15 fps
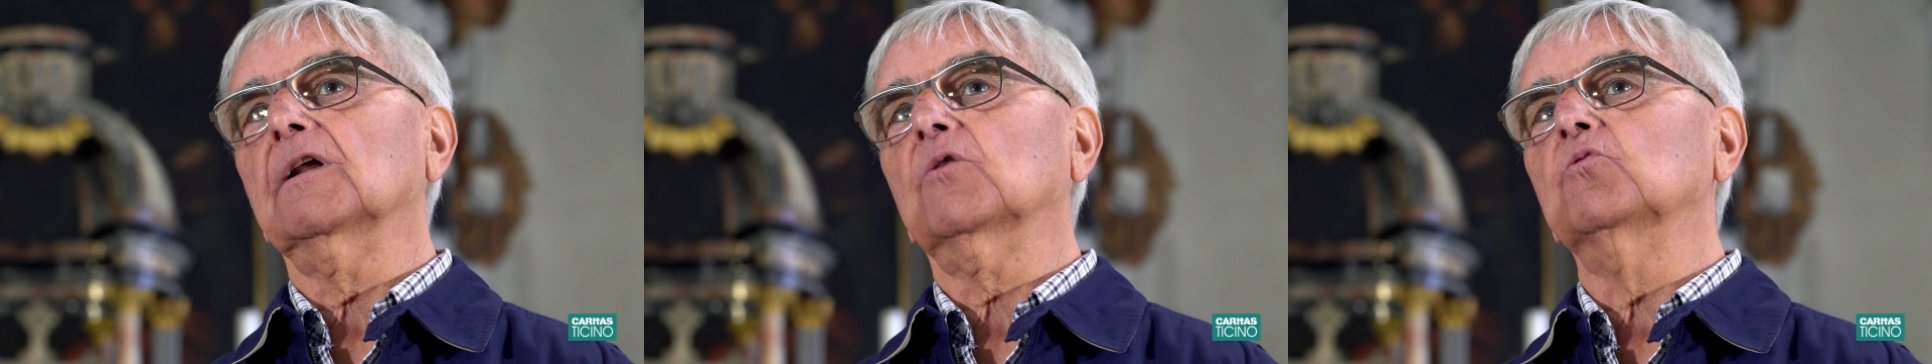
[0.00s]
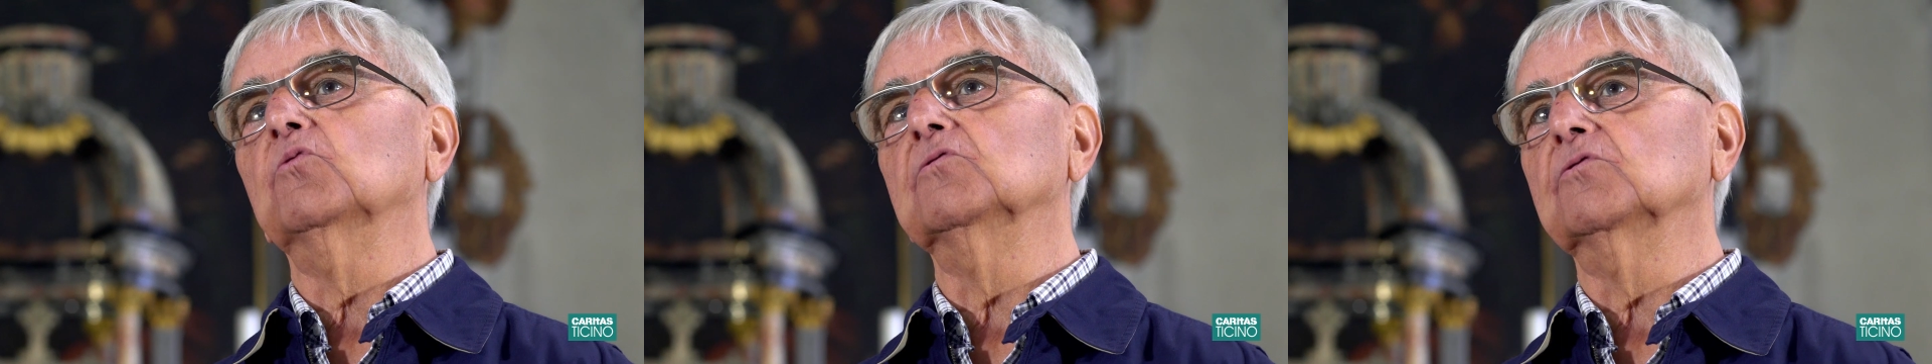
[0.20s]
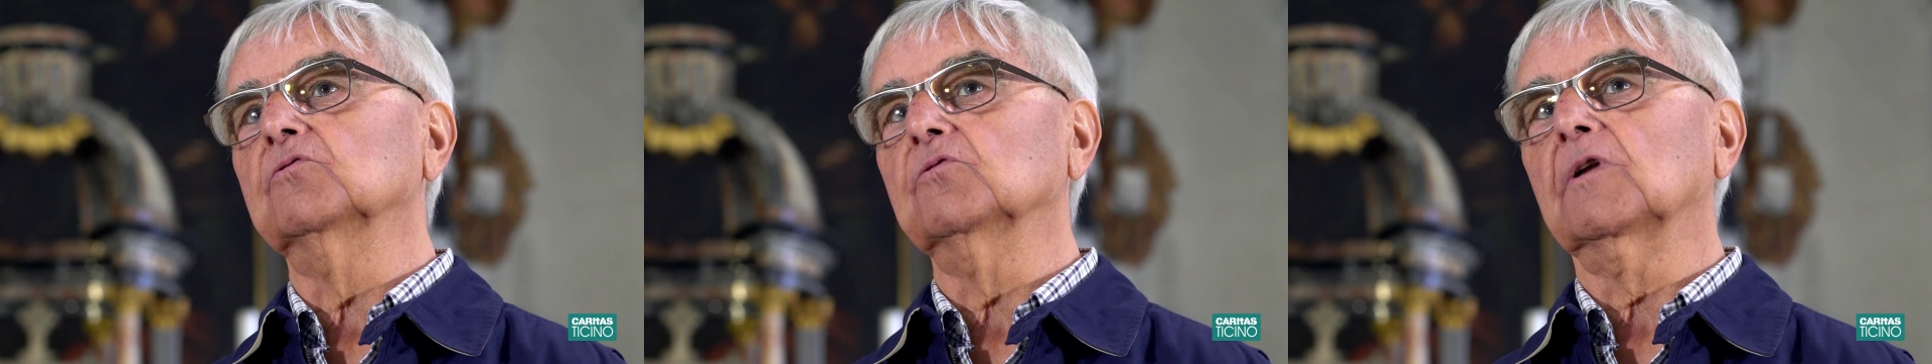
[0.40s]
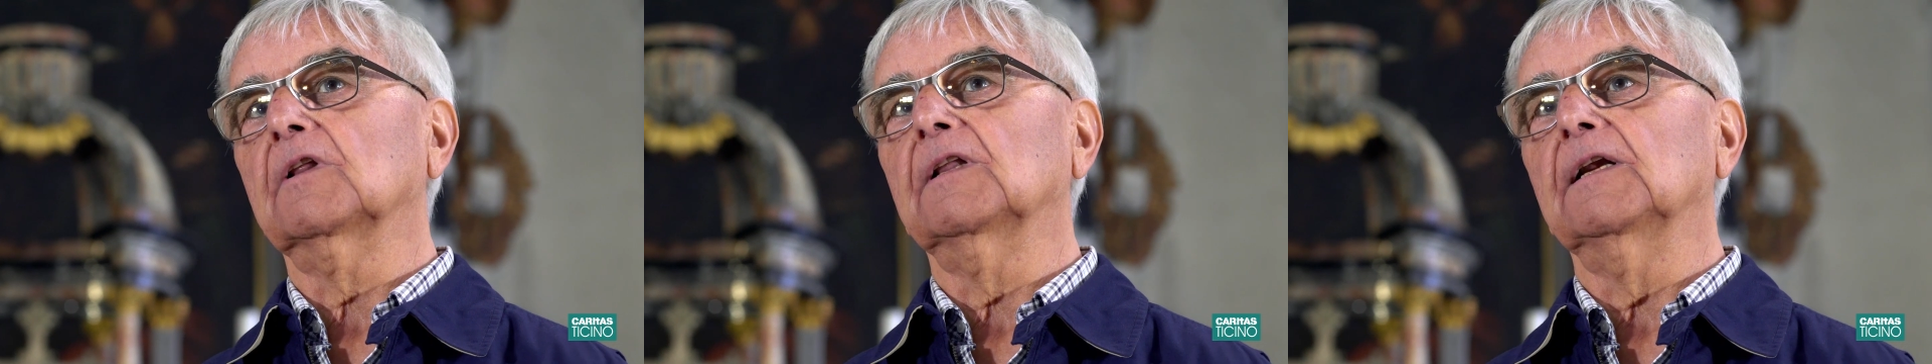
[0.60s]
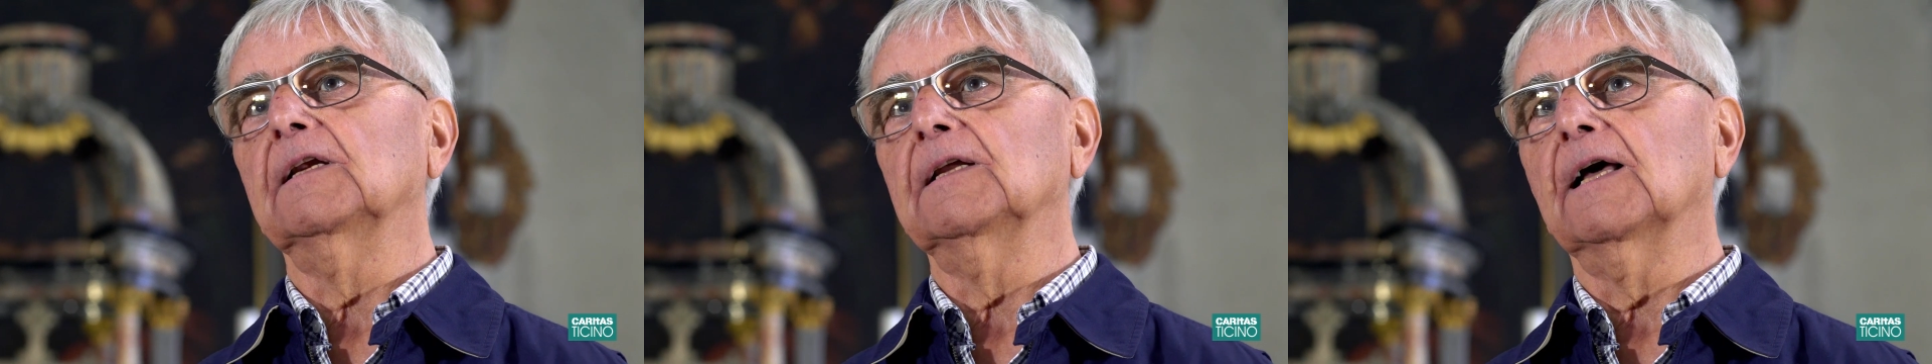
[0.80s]
la cultura
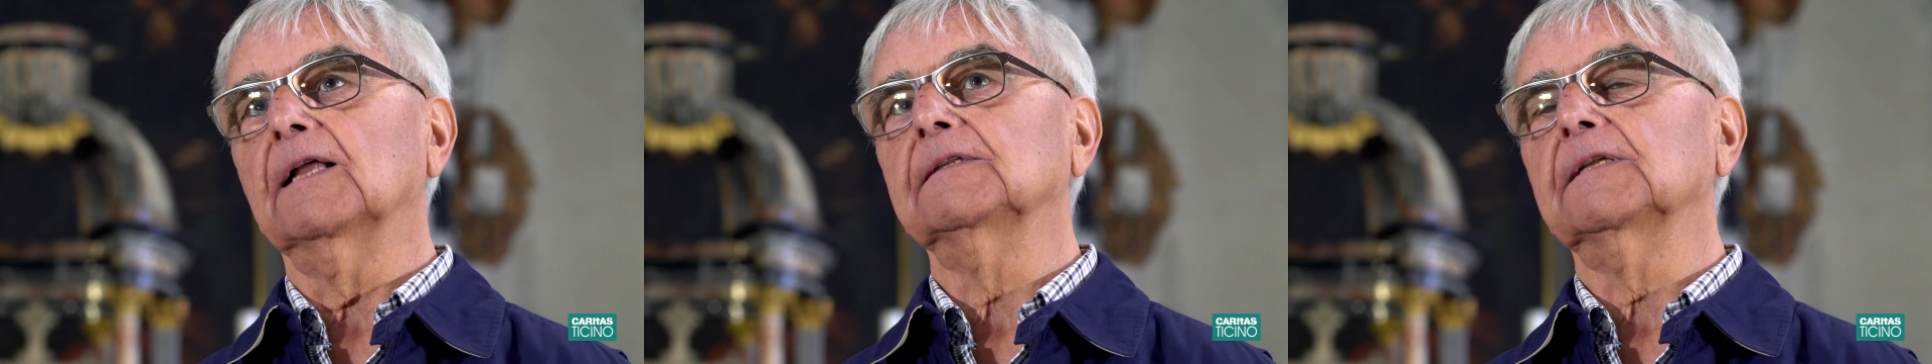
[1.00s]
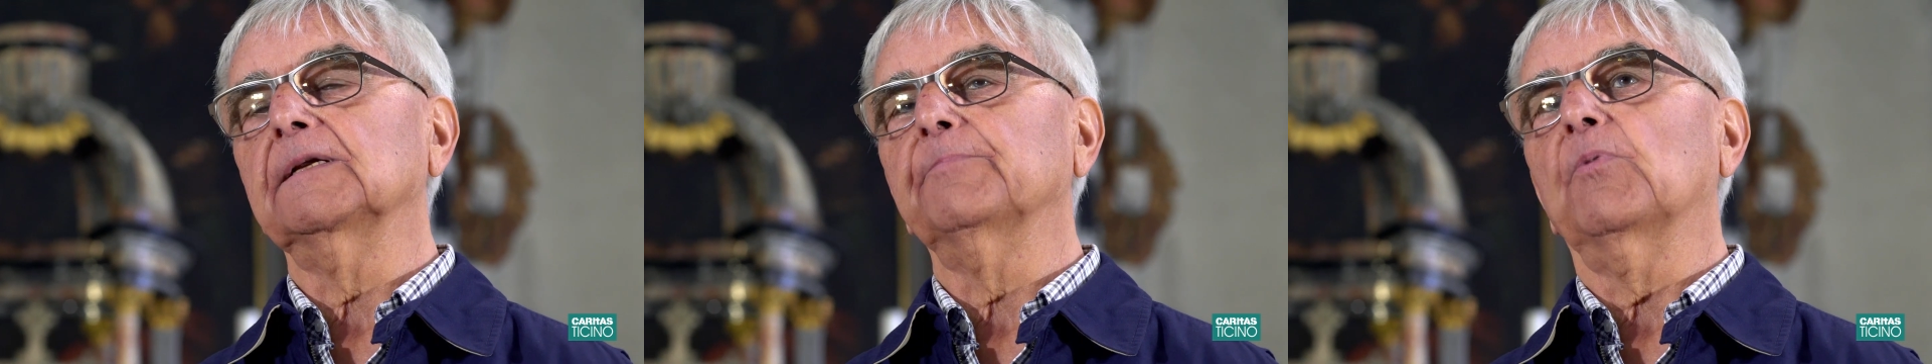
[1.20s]
degli altri